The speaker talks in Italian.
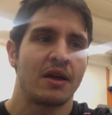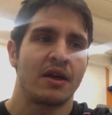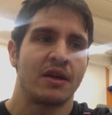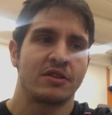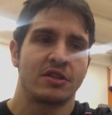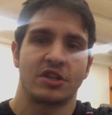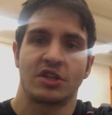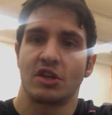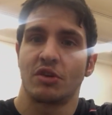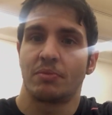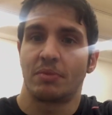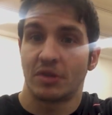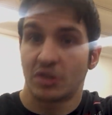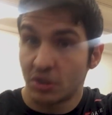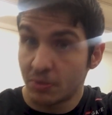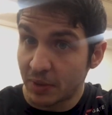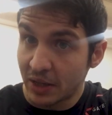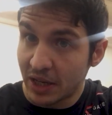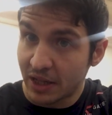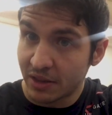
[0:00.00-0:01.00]
se sei un
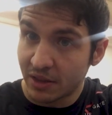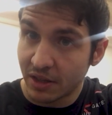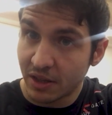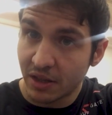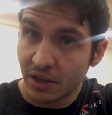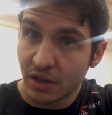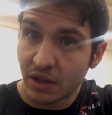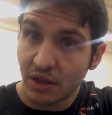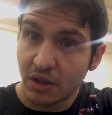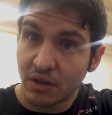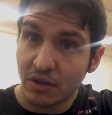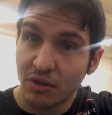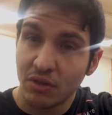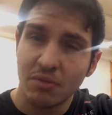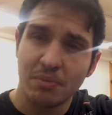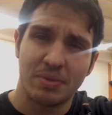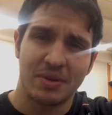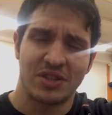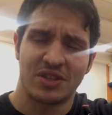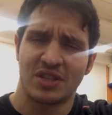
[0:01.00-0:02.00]
principiante
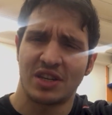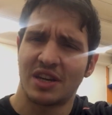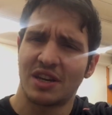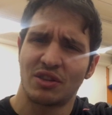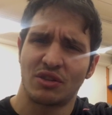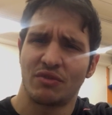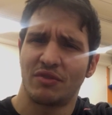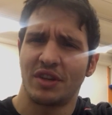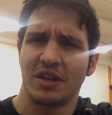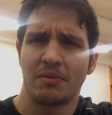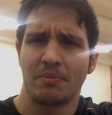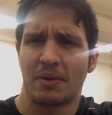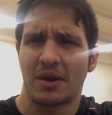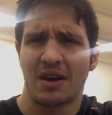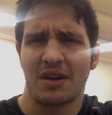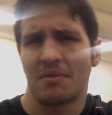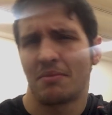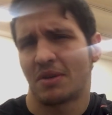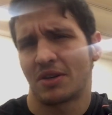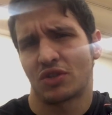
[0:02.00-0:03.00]
non pensare a dover
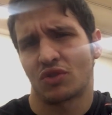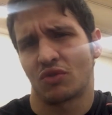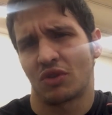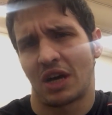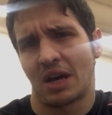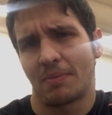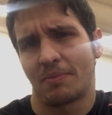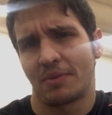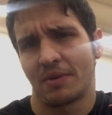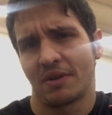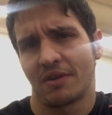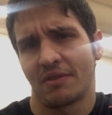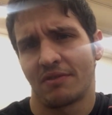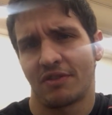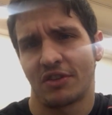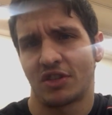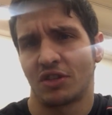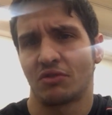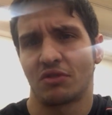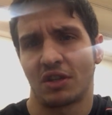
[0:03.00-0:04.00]
imparare il muscle up
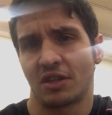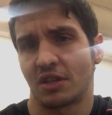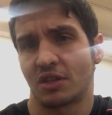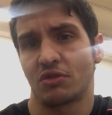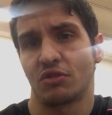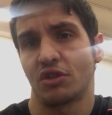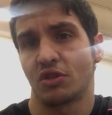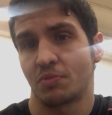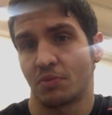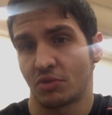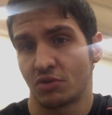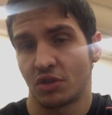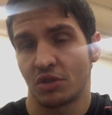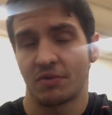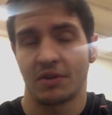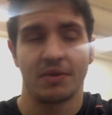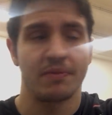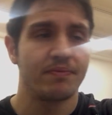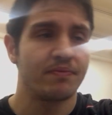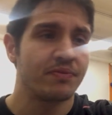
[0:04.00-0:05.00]
facendo le trazioni
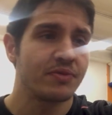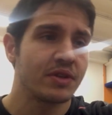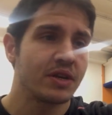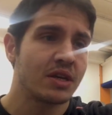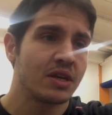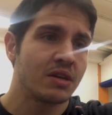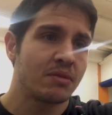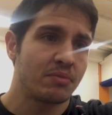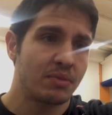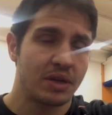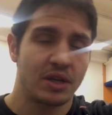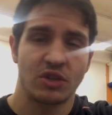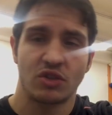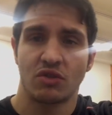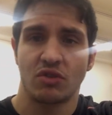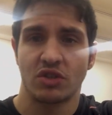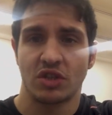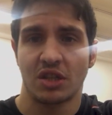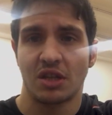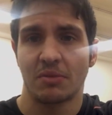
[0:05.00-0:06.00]
esplosive perché
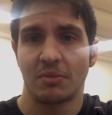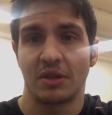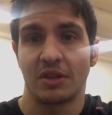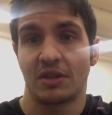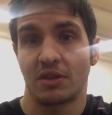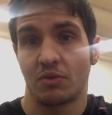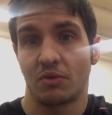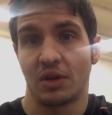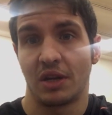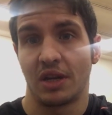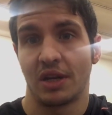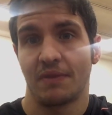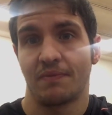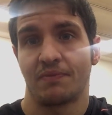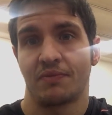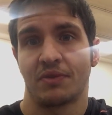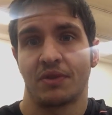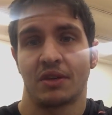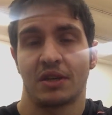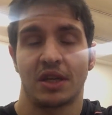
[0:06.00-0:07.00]
sono esattamente
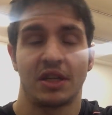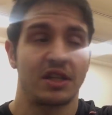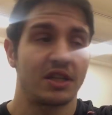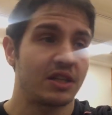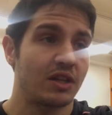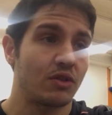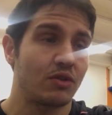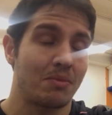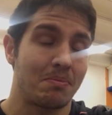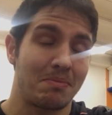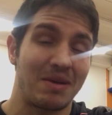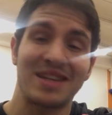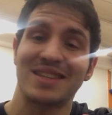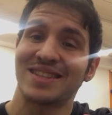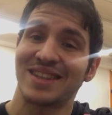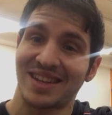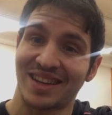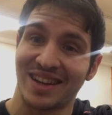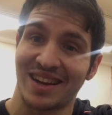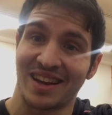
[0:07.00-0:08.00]
quelle che ti andranno a
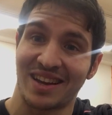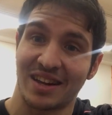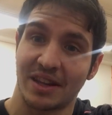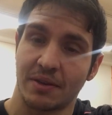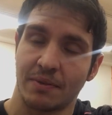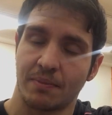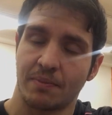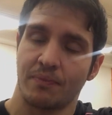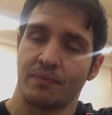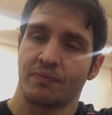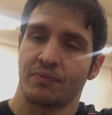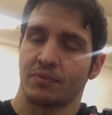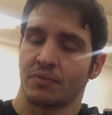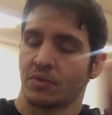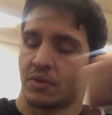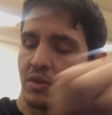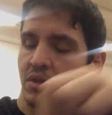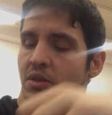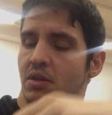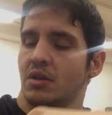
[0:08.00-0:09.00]
massacrare
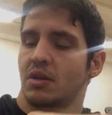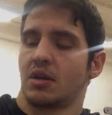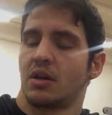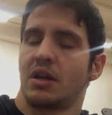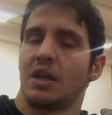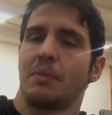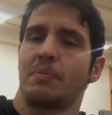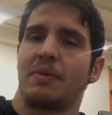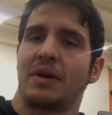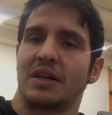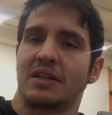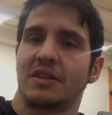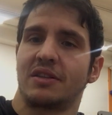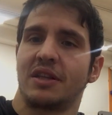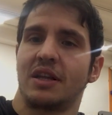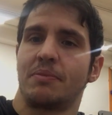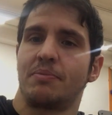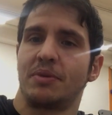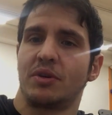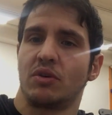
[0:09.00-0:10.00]
la parte
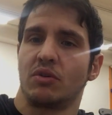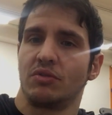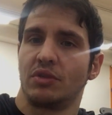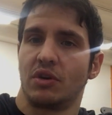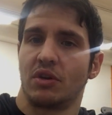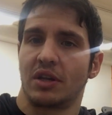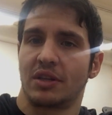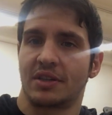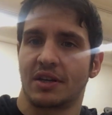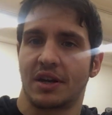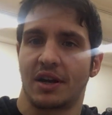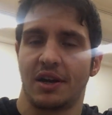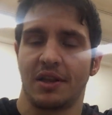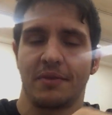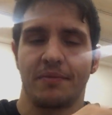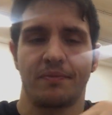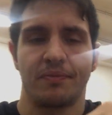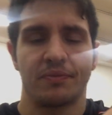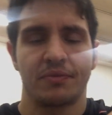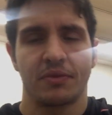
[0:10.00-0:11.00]
dell'epicondilo
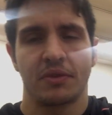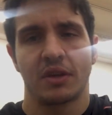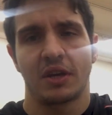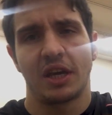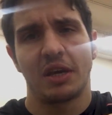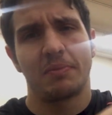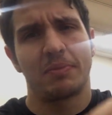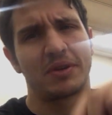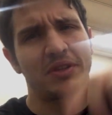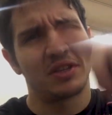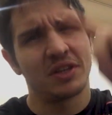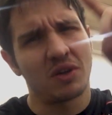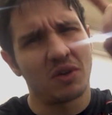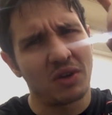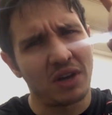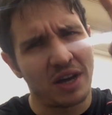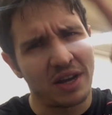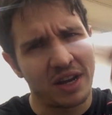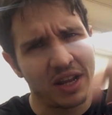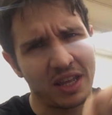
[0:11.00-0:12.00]
laterale in
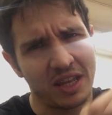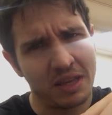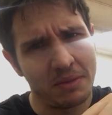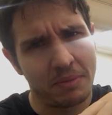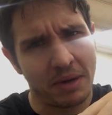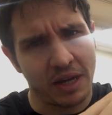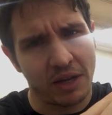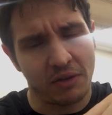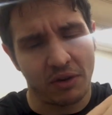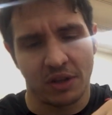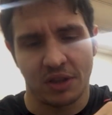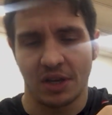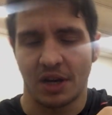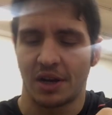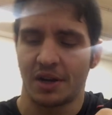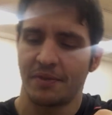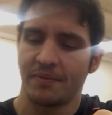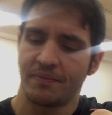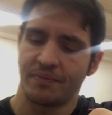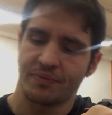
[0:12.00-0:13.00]
particolare il brachio
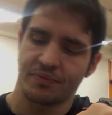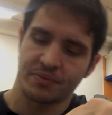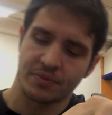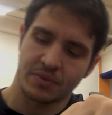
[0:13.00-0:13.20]
radiale